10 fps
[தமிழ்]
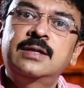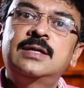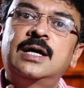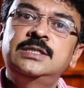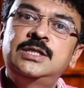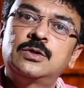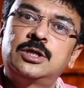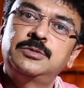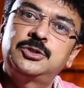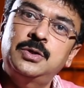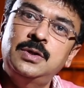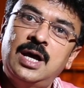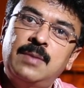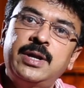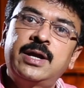அடுத்த அஞ்சாவது நிமிஷம்
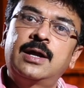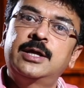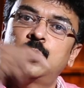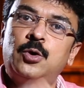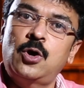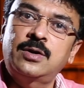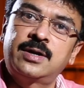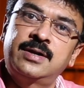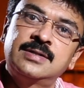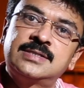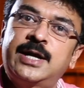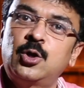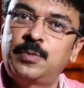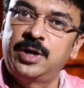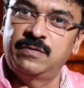அமெரிக்காலேருந்து ஒரு டாக்டர் இருந்து
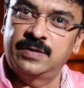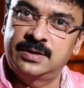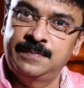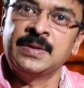செகண்ட் ஒப்பீனியன் வருது